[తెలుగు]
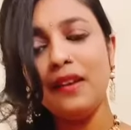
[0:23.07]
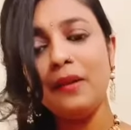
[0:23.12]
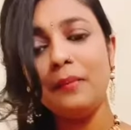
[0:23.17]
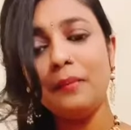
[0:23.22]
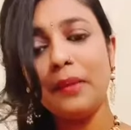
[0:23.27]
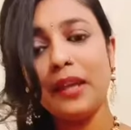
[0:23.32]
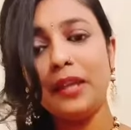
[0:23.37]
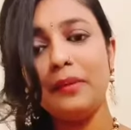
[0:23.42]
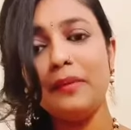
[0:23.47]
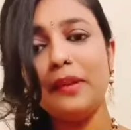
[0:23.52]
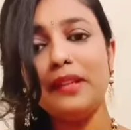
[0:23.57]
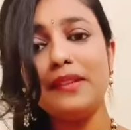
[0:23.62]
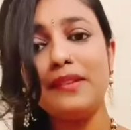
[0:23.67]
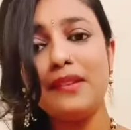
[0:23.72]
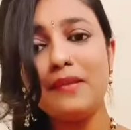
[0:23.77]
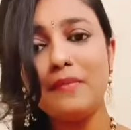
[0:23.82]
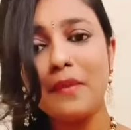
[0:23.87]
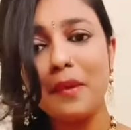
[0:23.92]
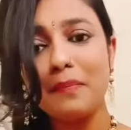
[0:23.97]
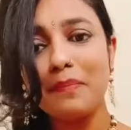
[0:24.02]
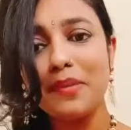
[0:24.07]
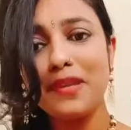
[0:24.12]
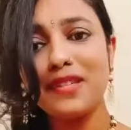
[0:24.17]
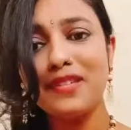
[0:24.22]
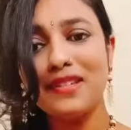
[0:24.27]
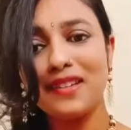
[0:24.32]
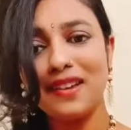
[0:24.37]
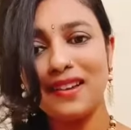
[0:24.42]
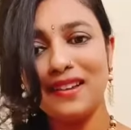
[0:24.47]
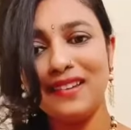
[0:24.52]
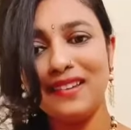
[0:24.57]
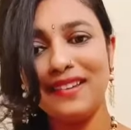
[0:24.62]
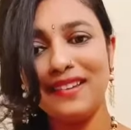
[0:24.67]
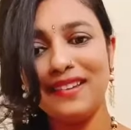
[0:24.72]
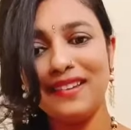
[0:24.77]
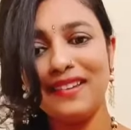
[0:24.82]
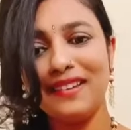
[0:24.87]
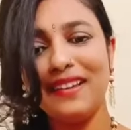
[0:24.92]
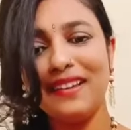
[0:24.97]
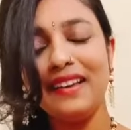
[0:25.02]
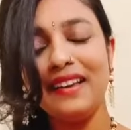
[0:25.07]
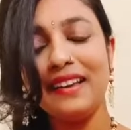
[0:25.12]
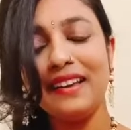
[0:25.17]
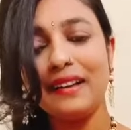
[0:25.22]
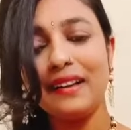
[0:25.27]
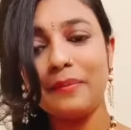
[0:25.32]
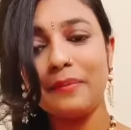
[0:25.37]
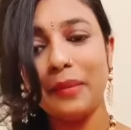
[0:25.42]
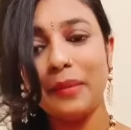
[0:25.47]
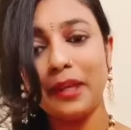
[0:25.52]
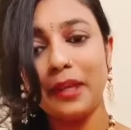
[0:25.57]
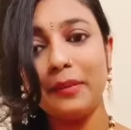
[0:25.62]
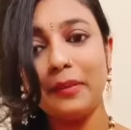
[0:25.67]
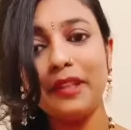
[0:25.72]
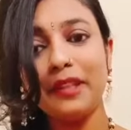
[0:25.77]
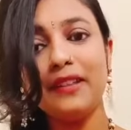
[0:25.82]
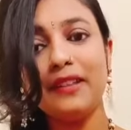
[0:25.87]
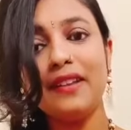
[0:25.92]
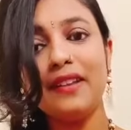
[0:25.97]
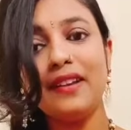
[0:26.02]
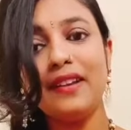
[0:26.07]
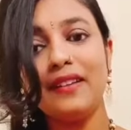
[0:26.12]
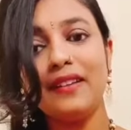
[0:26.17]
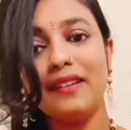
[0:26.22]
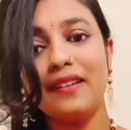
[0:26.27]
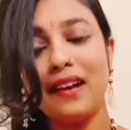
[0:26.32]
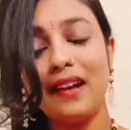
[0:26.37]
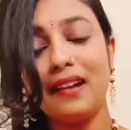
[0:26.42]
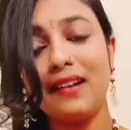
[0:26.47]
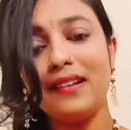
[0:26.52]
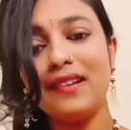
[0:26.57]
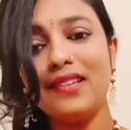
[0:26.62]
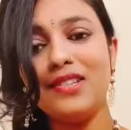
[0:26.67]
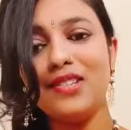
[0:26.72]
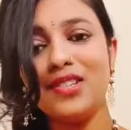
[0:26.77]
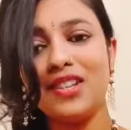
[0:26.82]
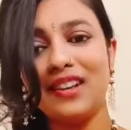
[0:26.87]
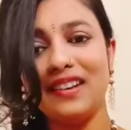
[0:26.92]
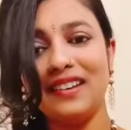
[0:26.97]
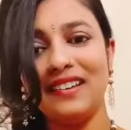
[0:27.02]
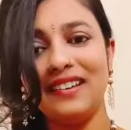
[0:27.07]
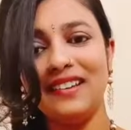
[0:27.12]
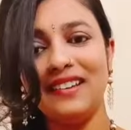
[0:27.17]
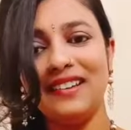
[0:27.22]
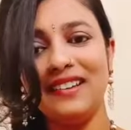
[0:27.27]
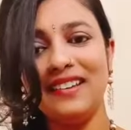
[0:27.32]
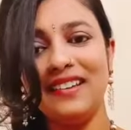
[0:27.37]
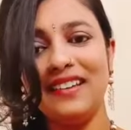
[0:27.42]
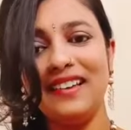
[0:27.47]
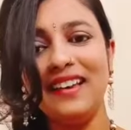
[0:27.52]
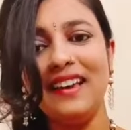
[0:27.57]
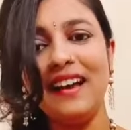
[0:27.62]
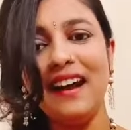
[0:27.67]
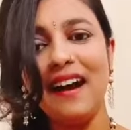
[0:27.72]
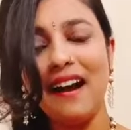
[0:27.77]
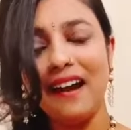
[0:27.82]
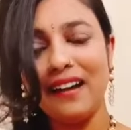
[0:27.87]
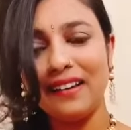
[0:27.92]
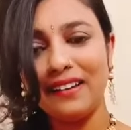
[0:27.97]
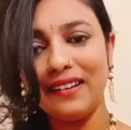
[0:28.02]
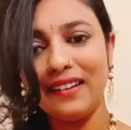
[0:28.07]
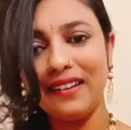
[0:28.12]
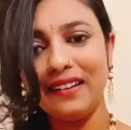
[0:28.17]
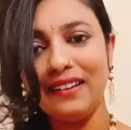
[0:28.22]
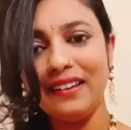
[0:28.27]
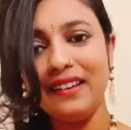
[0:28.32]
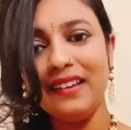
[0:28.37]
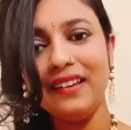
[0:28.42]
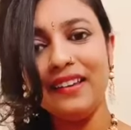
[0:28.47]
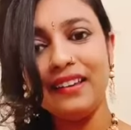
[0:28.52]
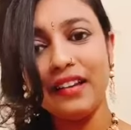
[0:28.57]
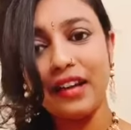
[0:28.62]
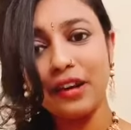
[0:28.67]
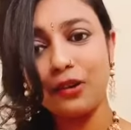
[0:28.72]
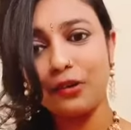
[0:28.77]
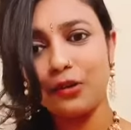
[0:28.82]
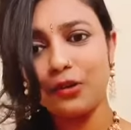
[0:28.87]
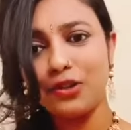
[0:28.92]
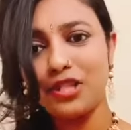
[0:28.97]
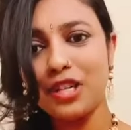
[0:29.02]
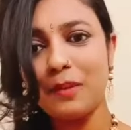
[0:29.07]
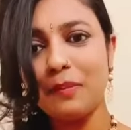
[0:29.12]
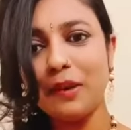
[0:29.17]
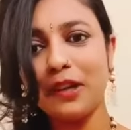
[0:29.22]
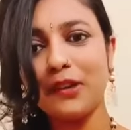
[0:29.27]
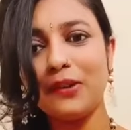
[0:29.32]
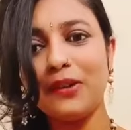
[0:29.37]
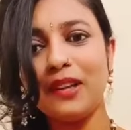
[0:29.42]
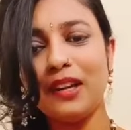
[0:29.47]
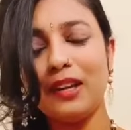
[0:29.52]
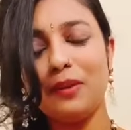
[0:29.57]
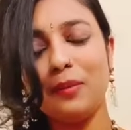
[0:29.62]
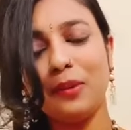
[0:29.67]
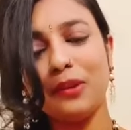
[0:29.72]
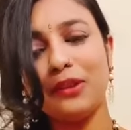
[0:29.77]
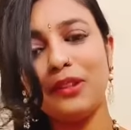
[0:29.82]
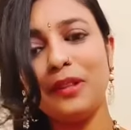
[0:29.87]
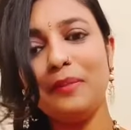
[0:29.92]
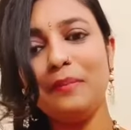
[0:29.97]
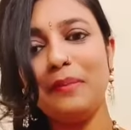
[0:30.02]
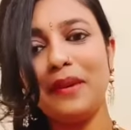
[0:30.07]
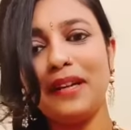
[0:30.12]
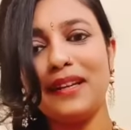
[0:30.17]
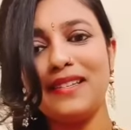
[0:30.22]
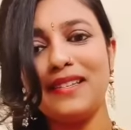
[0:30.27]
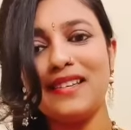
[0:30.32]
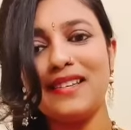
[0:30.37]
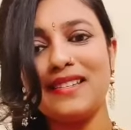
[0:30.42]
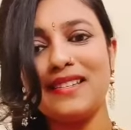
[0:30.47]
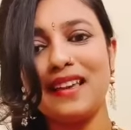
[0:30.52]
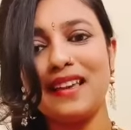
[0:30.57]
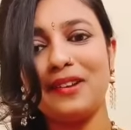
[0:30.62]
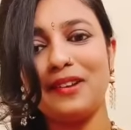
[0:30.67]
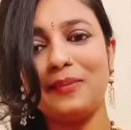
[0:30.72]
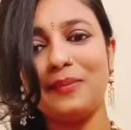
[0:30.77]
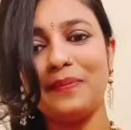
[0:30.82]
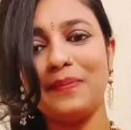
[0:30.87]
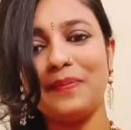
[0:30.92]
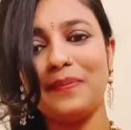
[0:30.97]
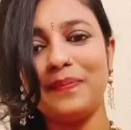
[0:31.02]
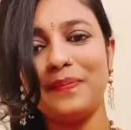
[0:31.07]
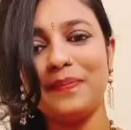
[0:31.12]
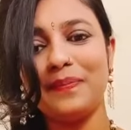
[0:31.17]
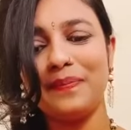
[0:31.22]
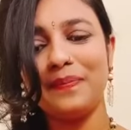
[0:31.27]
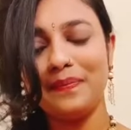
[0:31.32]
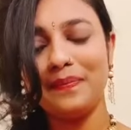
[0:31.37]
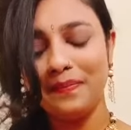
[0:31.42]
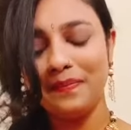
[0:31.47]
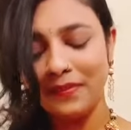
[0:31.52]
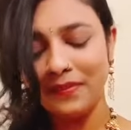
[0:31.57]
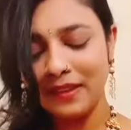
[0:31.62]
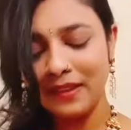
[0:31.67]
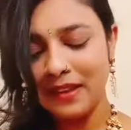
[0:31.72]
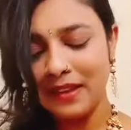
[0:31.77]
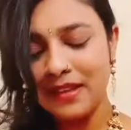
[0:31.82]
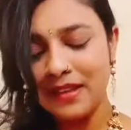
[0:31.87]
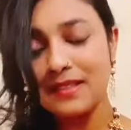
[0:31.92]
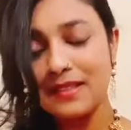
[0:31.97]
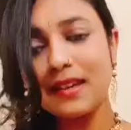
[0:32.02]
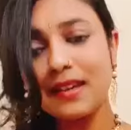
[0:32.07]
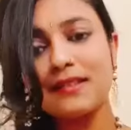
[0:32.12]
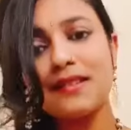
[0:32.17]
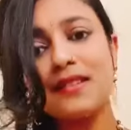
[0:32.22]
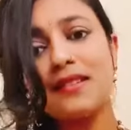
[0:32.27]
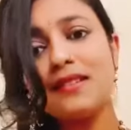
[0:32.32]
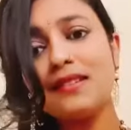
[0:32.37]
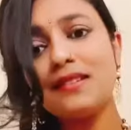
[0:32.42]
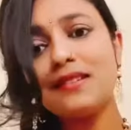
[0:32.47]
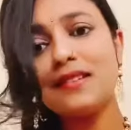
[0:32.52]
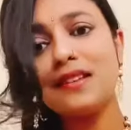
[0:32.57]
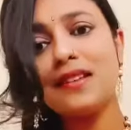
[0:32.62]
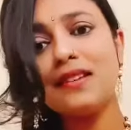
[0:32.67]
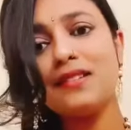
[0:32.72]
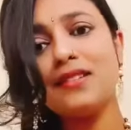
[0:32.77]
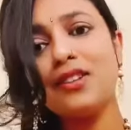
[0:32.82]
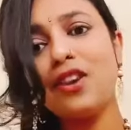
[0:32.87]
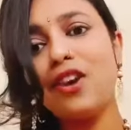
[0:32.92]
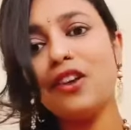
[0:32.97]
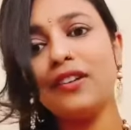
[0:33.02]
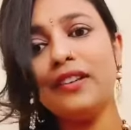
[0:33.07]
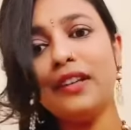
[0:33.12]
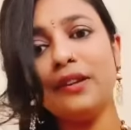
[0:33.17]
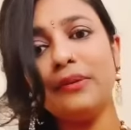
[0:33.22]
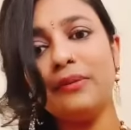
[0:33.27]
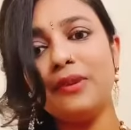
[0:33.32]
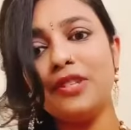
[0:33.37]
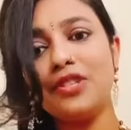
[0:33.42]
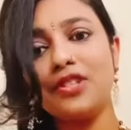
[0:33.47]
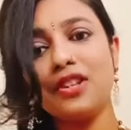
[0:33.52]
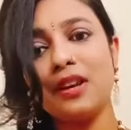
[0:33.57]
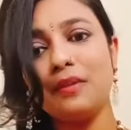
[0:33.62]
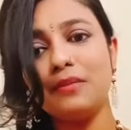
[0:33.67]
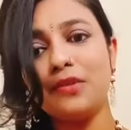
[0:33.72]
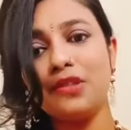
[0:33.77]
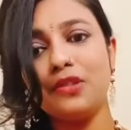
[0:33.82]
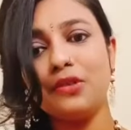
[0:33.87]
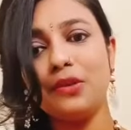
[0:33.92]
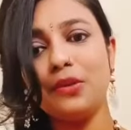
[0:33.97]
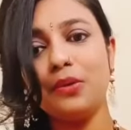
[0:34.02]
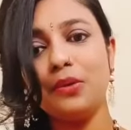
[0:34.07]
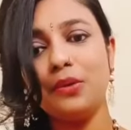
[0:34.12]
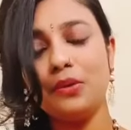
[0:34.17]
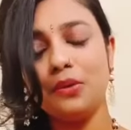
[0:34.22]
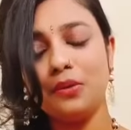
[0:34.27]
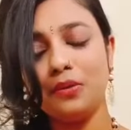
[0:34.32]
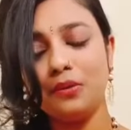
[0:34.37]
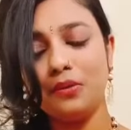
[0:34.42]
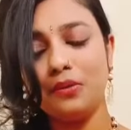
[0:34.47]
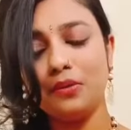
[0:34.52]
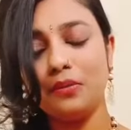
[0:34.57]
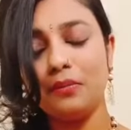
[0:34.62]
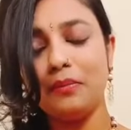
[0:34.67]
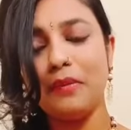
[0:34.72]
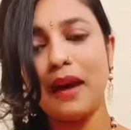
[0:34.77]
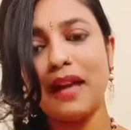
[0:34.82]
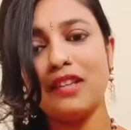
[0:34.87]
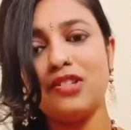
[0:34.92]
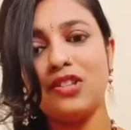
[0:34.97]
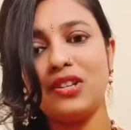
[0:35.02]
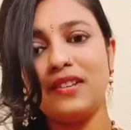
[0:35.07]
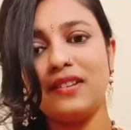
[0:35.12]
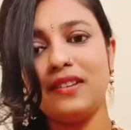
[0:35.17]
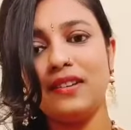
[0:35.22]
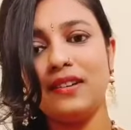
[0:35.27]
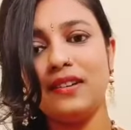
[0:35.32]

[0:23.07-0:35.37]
పది మందిని మెప్పించాలి పది మందిని అలరించాలి అని నా కృషి పట్టుదలను మొత్తం పెట్టి చేశాను సక్సెస్ ఈజ్ నాట్ దట్ విచ్ కమ్స్ త్రూ మ్యాజిక్